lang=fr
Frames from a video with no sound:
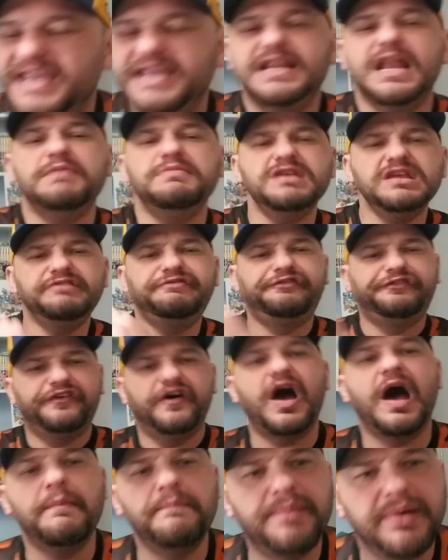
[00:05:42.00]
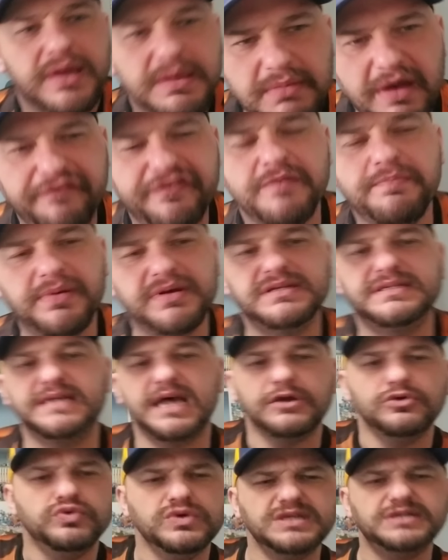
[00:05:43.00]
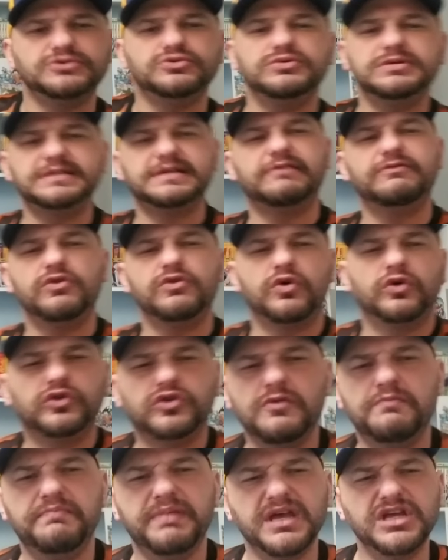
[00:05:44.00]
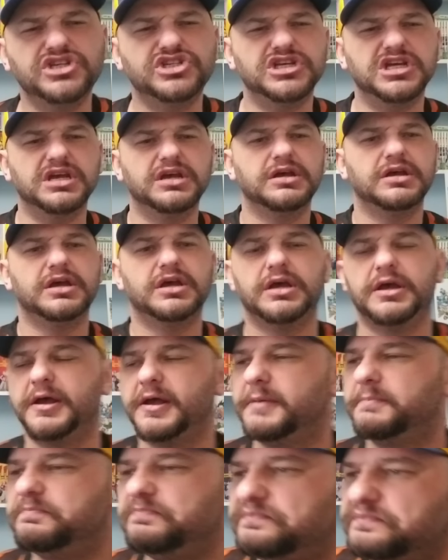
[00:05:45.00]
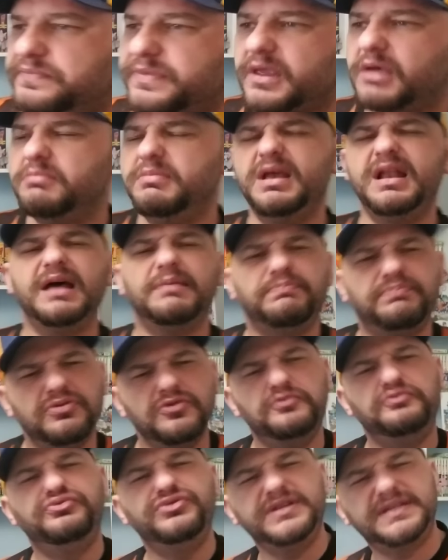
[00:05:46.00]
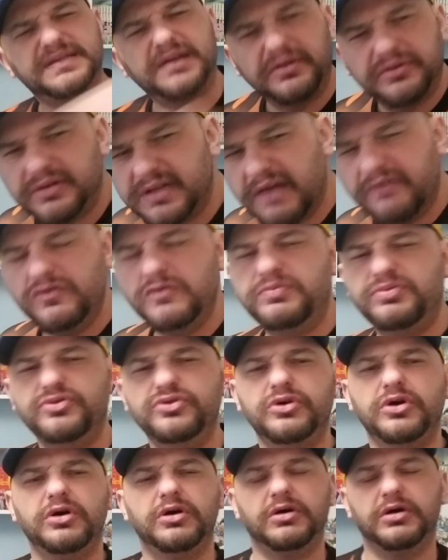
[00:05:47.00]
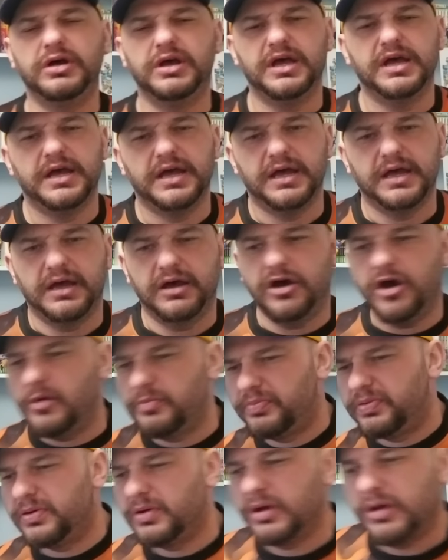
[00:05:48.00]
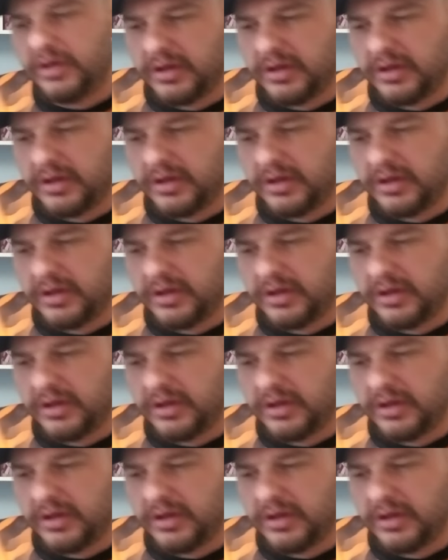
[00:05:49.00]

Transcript: Il a mis une frappe, il m'a fait penser à Luis Gustavo contre le PSG. Mais la plus puissante, t'as vu, plus... Euh, hop,